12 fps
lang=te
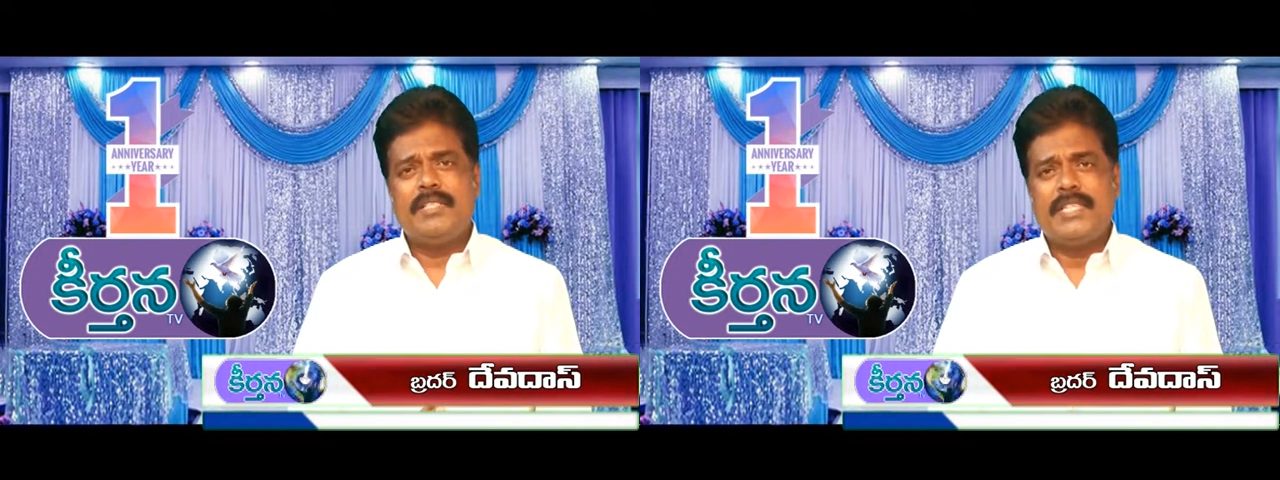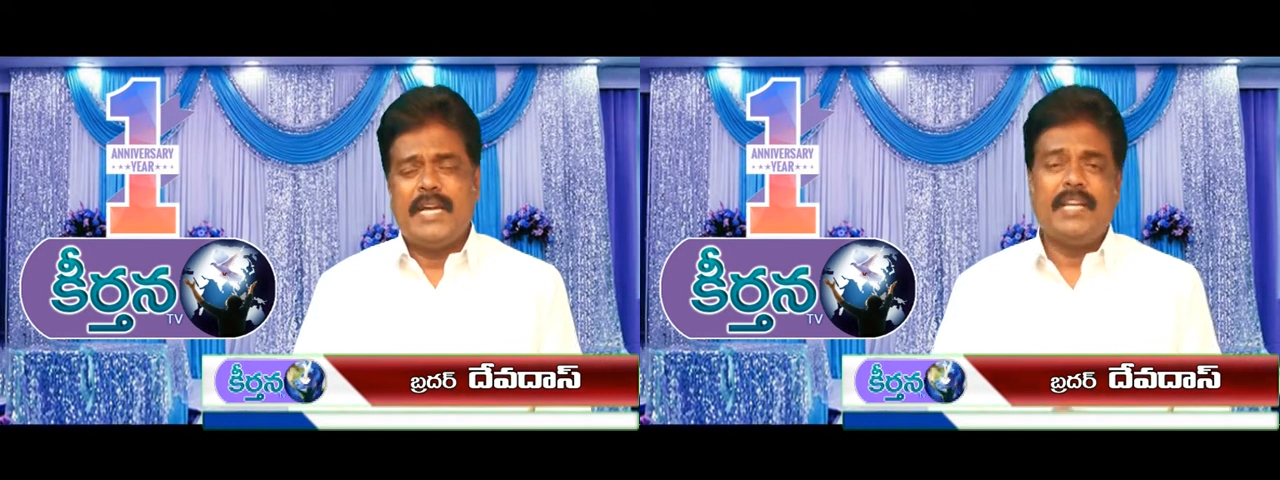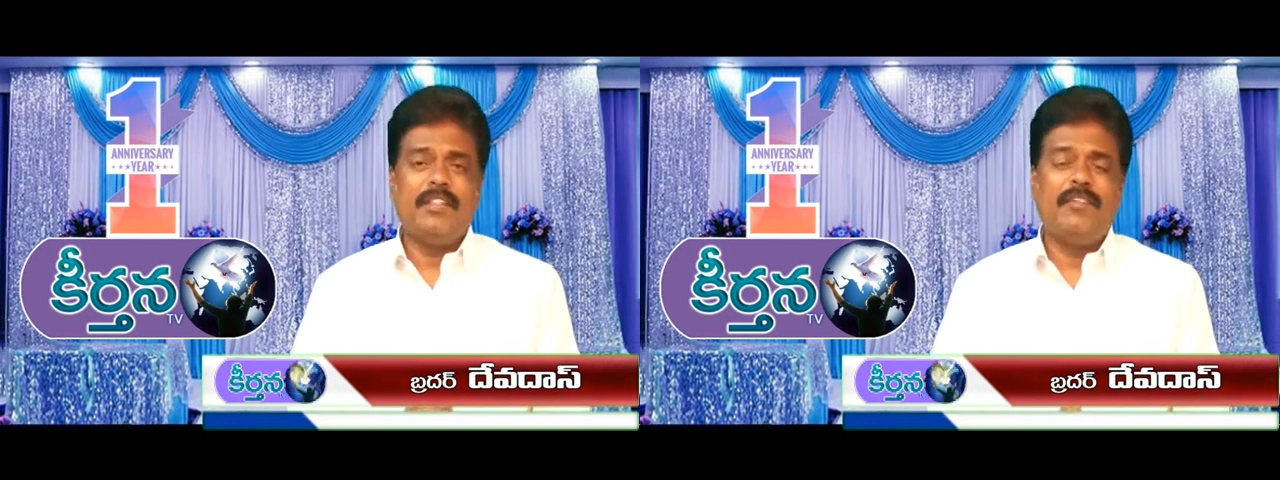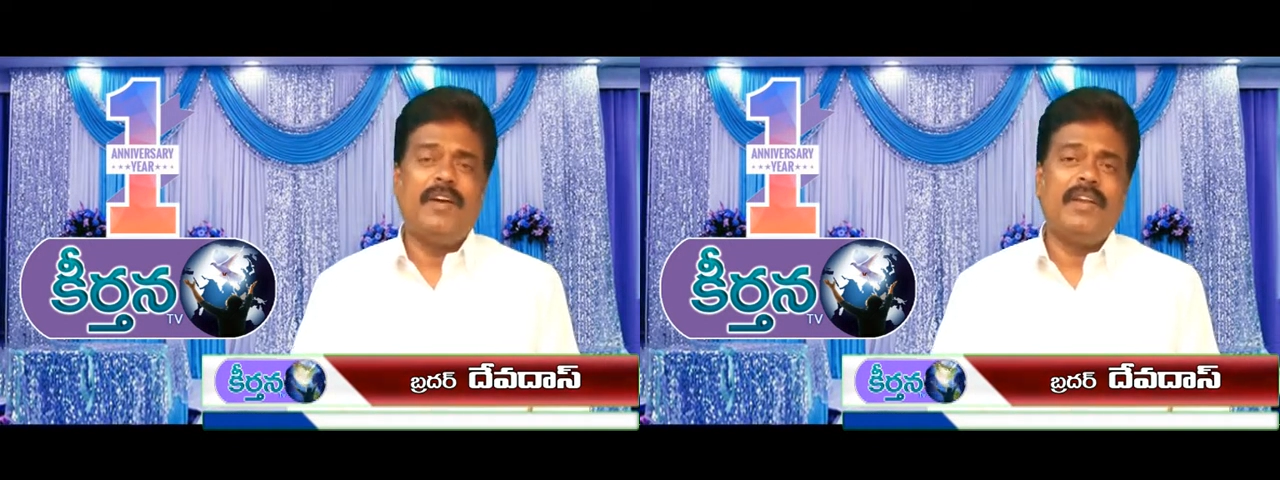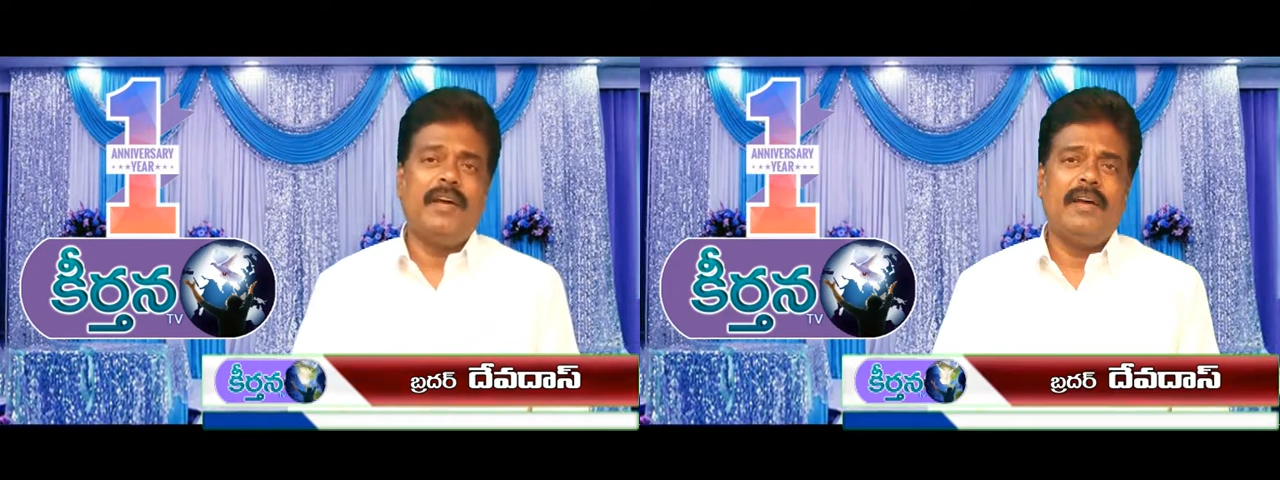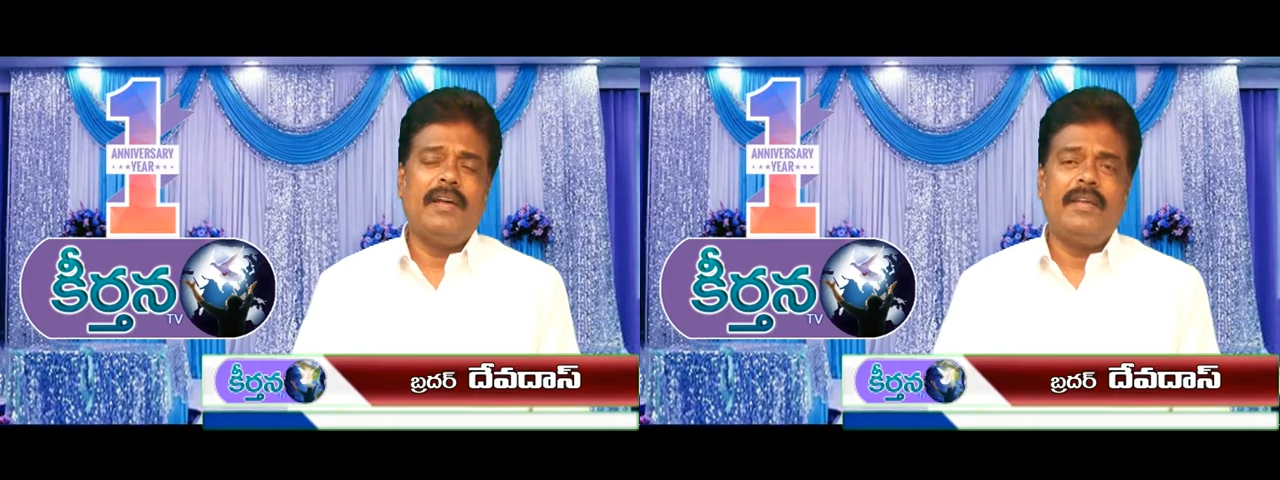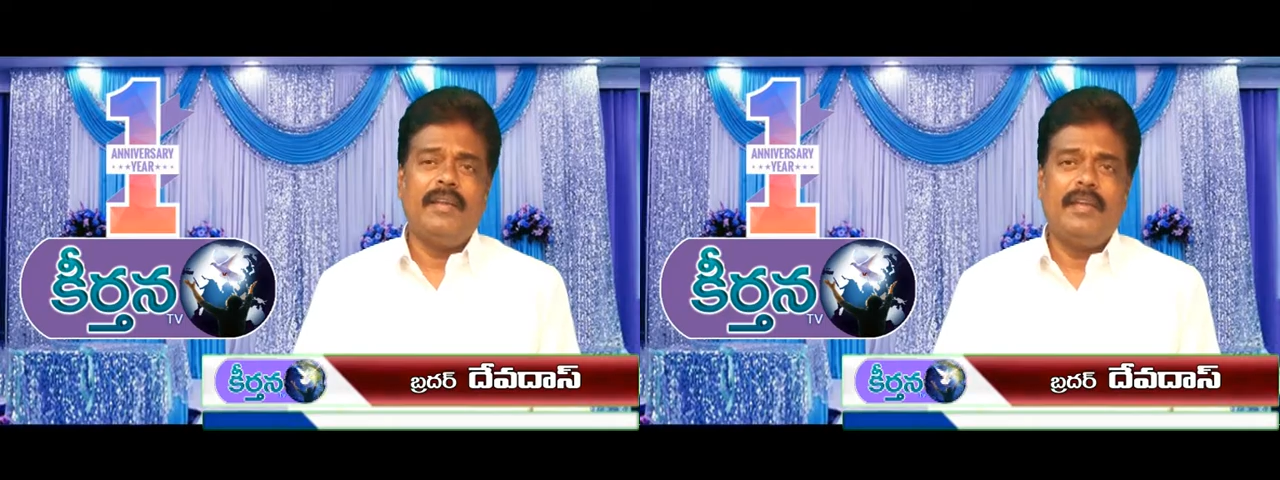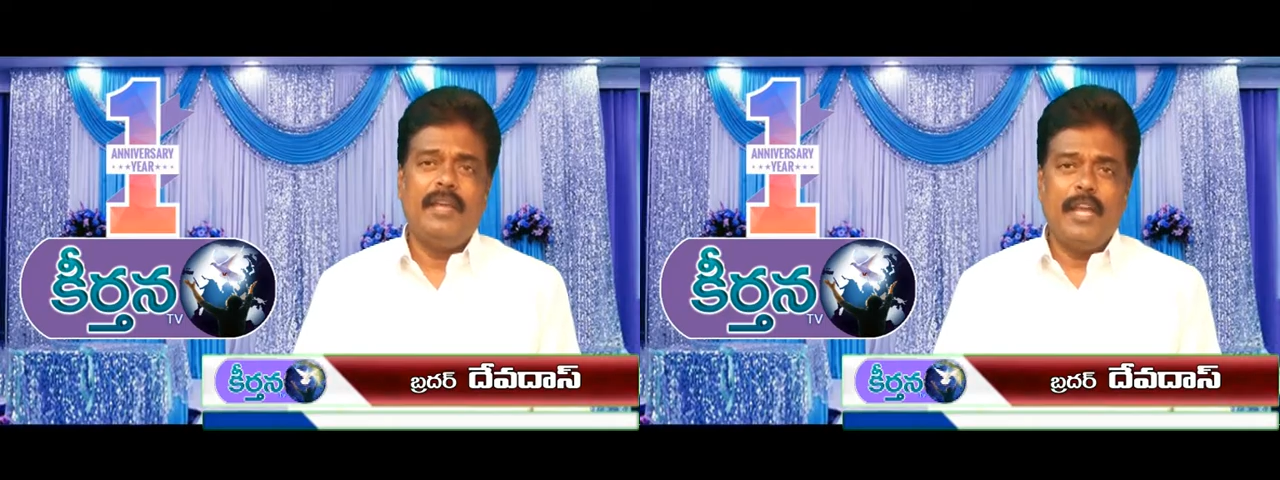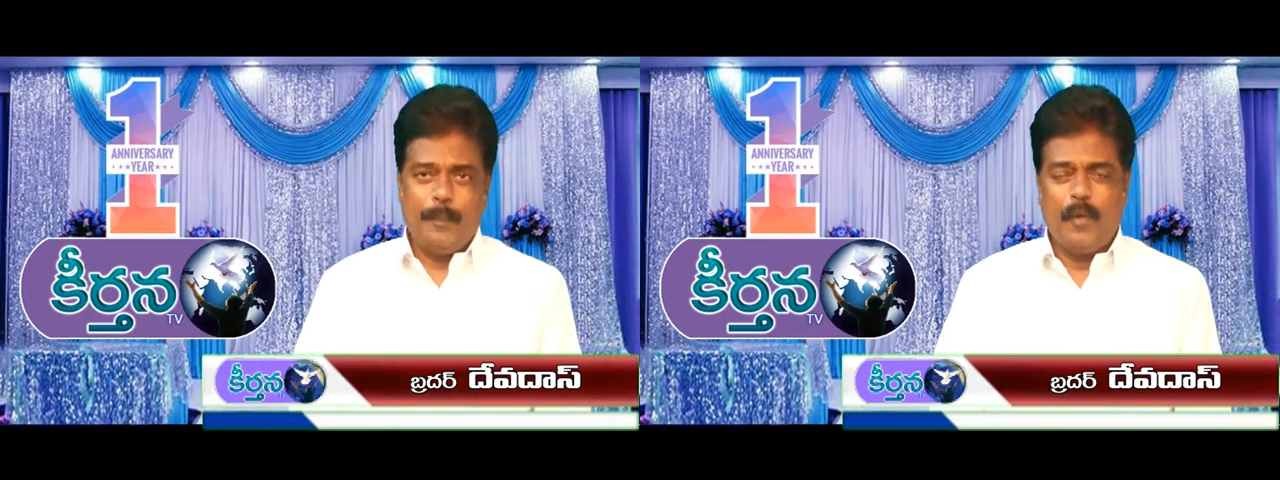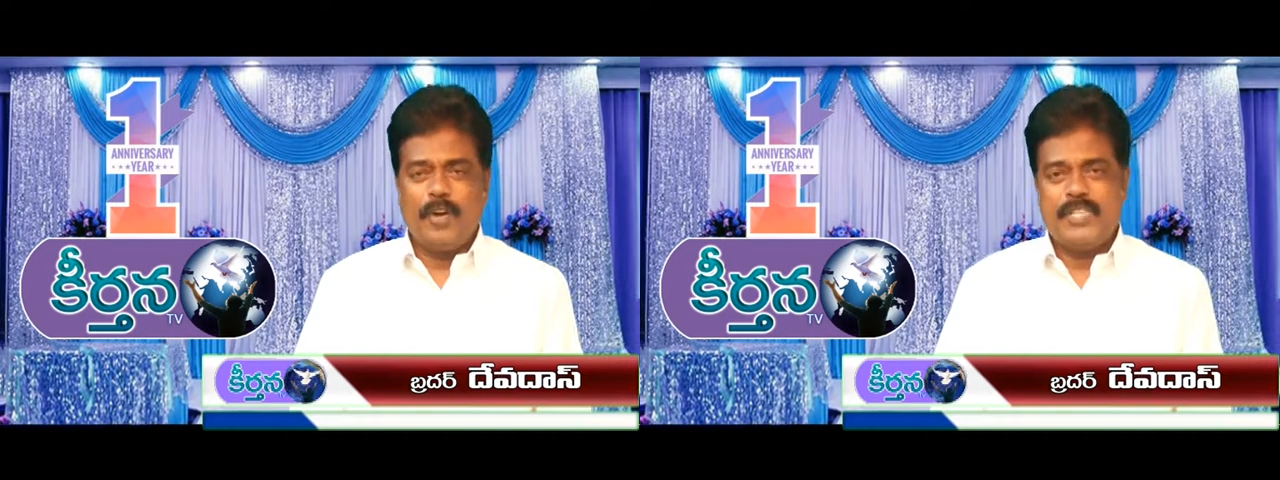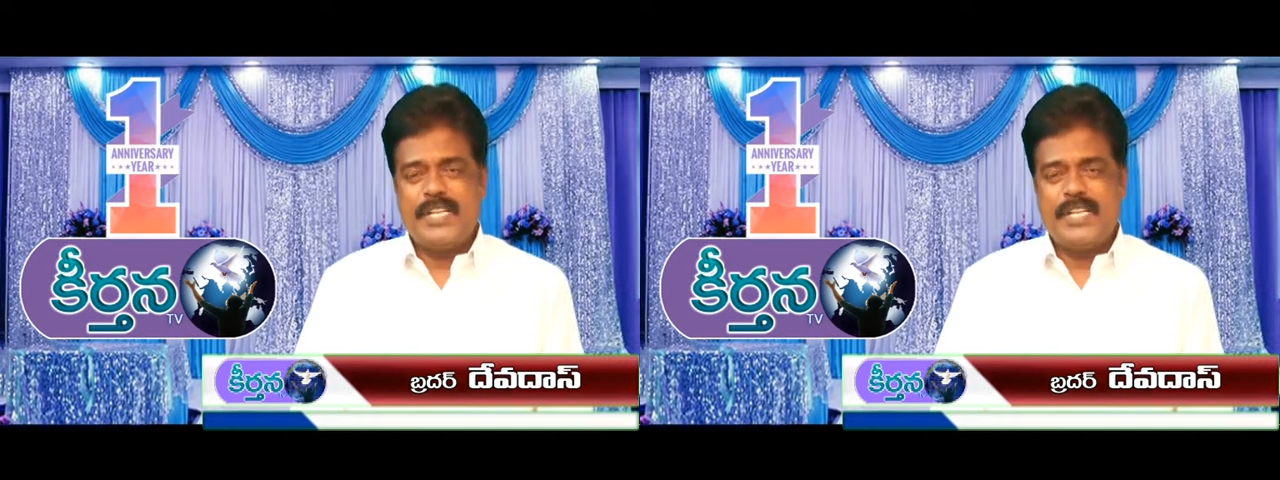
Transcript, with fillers: ఛానల్ ద్వారా ఏర్పాటు